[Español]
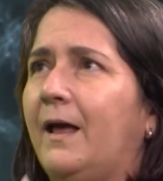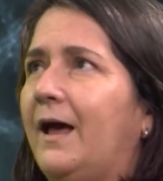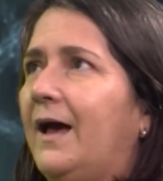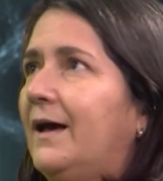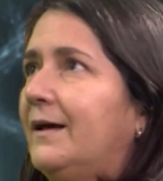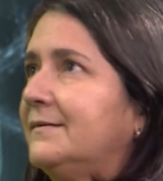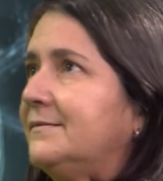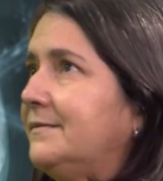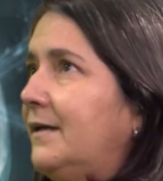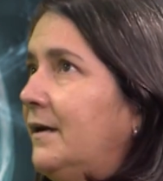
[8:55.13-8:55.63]

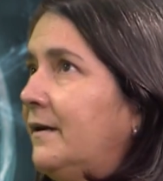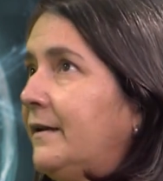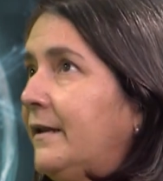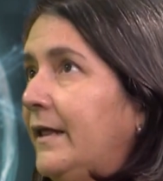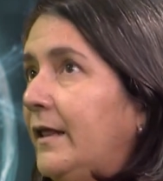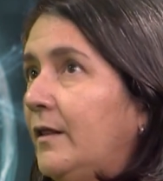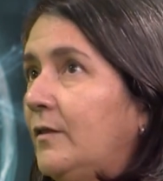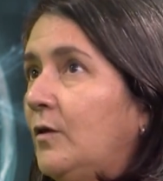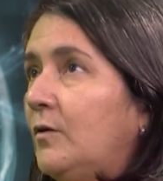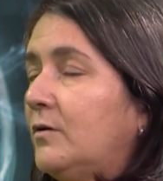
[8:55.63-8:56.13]
Hace
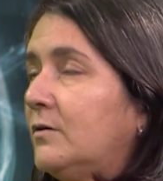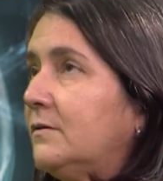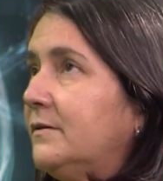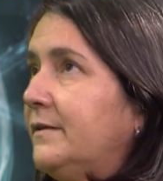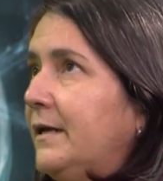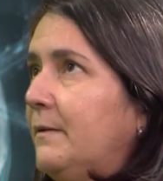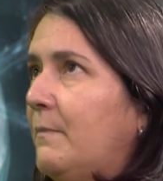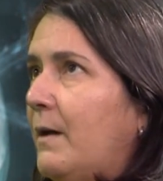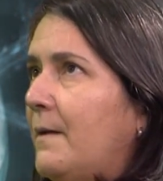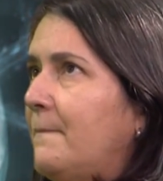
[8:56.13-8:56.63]
alrededor
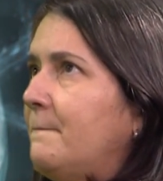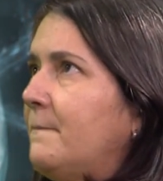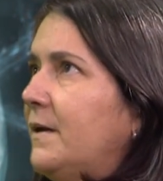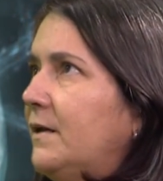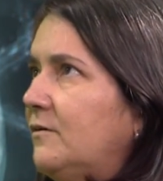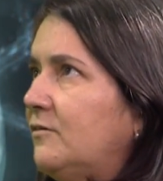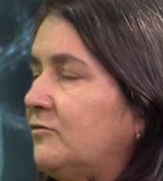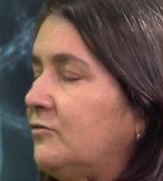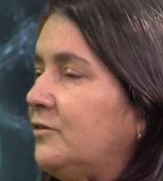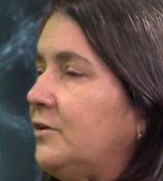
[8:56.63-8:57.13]
de más o
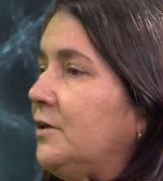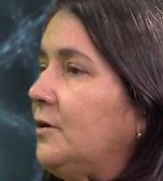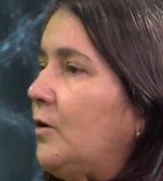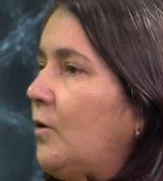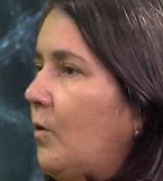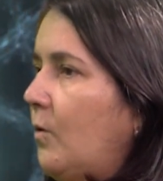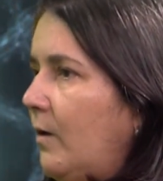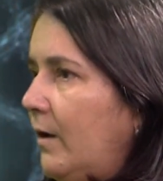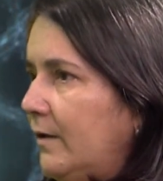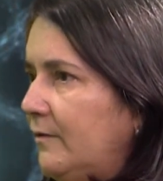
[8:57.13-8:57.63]
menos
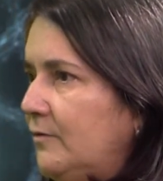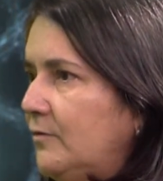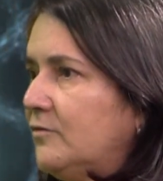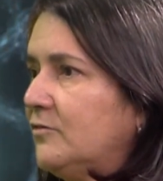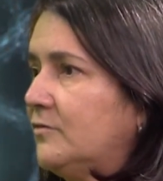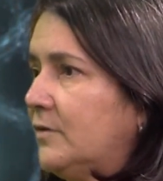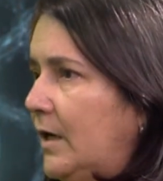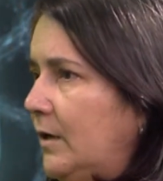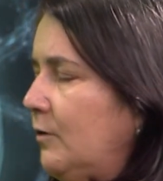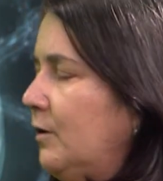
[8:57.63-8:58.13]
cinco años
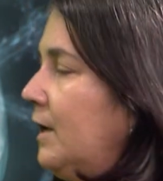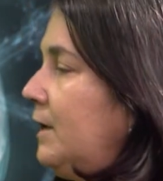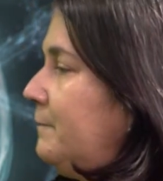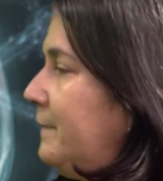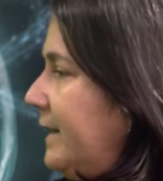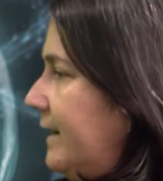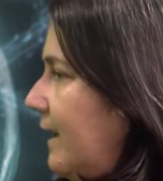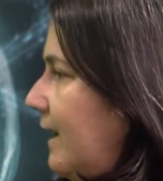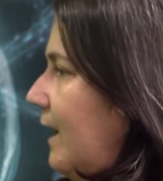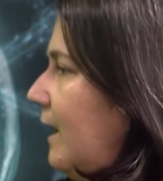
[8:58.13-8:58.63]
salió en el
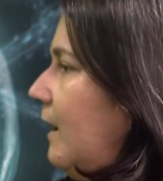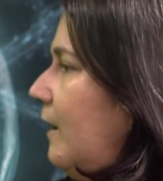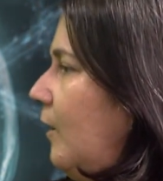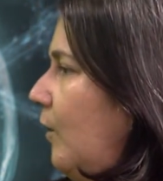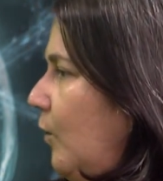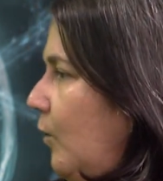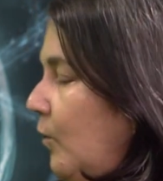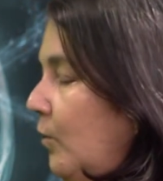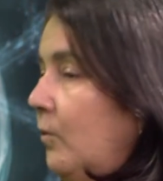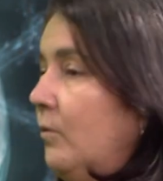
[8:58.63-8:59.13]
mercado
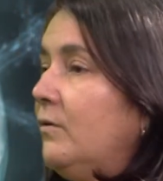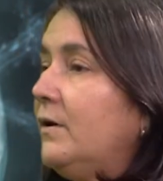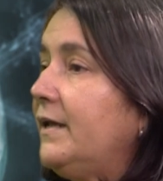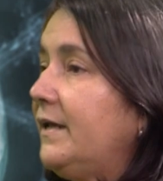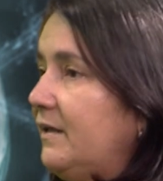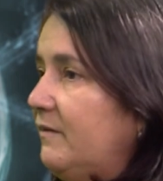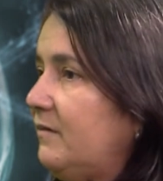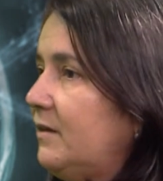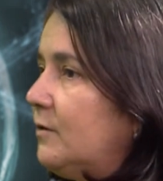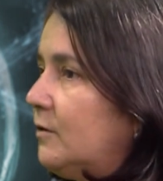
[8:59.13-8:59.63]
un
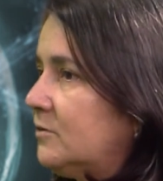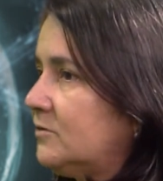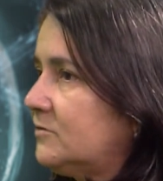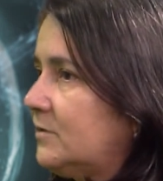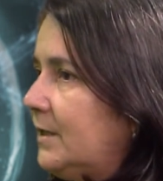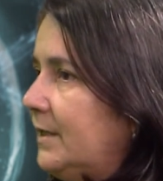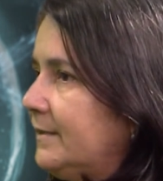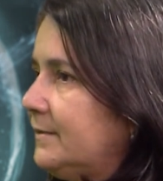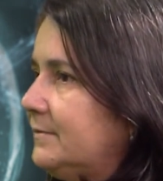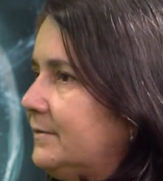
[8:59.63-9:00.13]
inhibidor
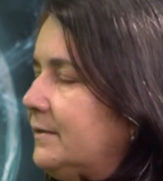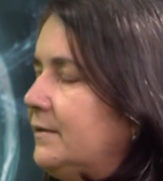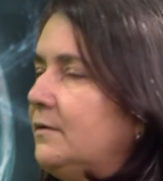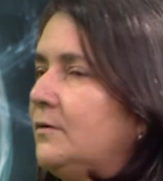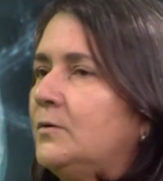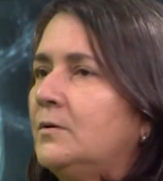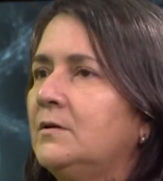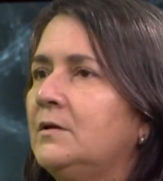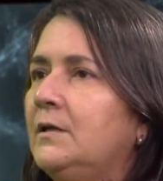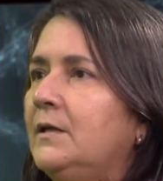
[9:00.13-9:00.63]

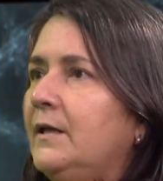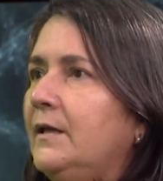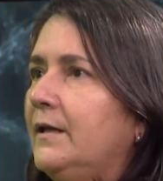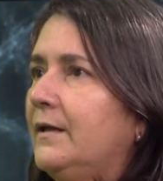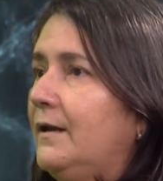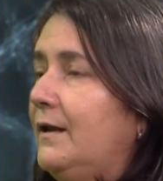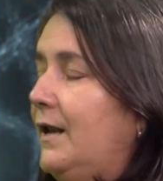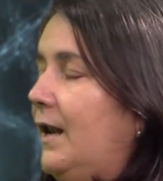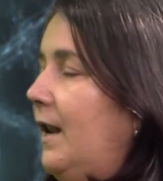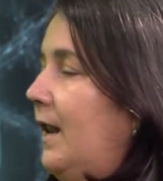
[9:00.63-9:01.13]
selectivo,
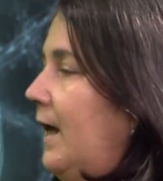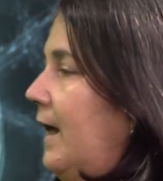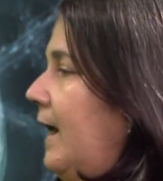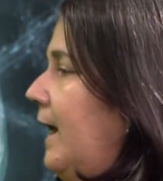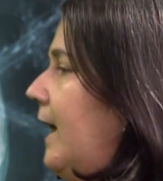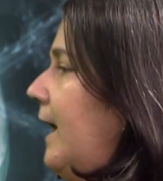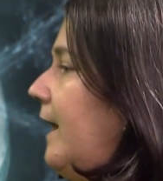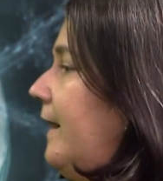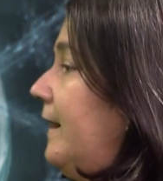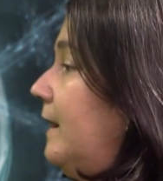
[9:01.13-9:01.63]

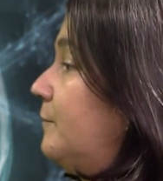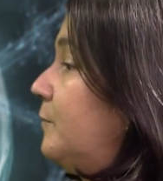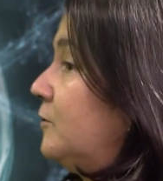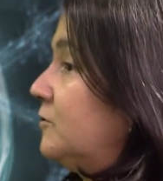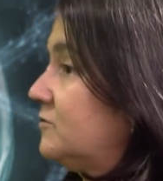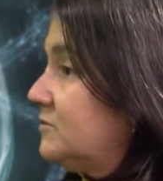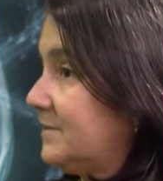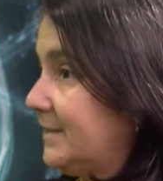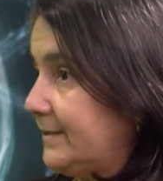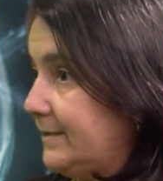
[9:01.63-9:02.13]
la
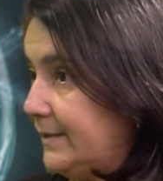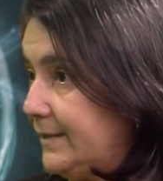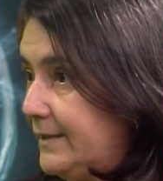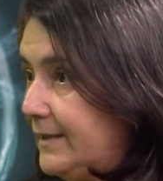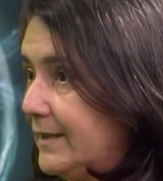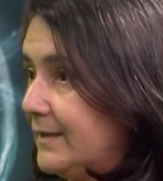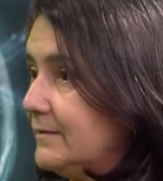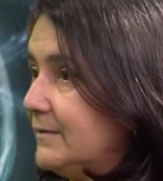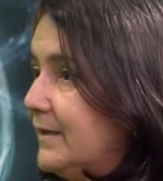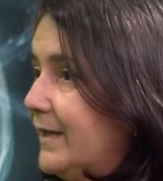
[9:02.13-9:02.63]

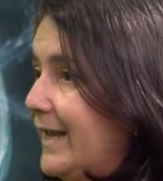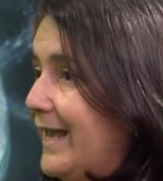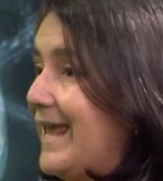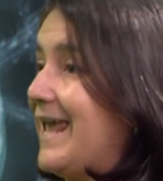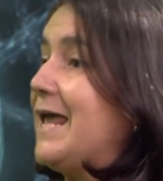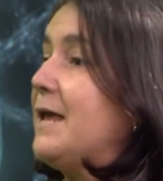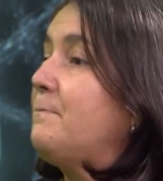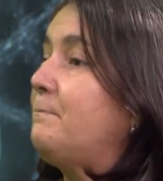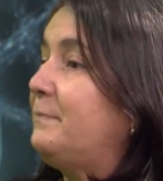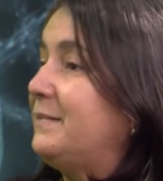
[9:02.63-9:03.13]
dapoxetina, que es
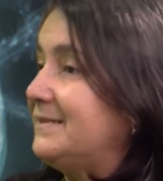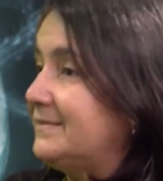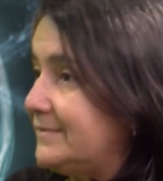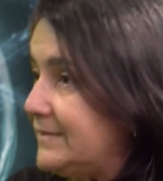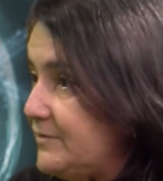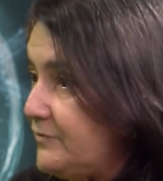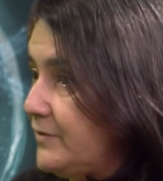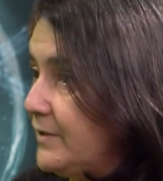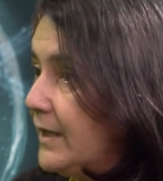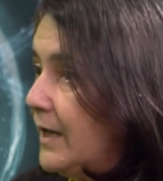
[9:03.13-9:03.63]

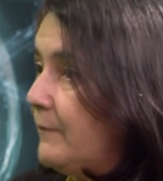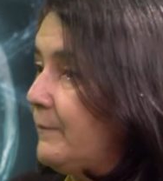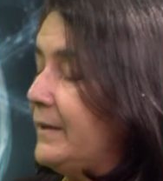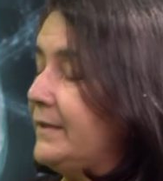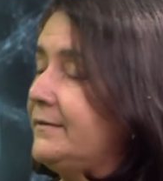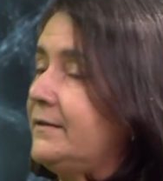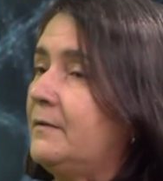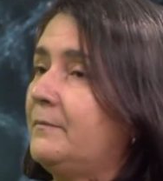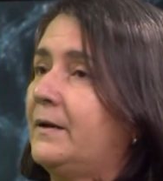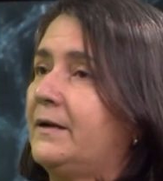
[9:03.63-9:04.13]

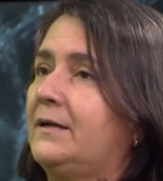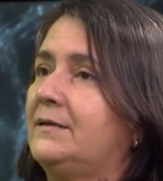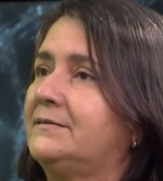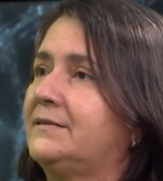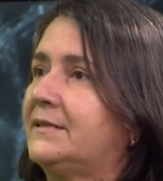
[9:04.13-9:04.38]
específicamente para el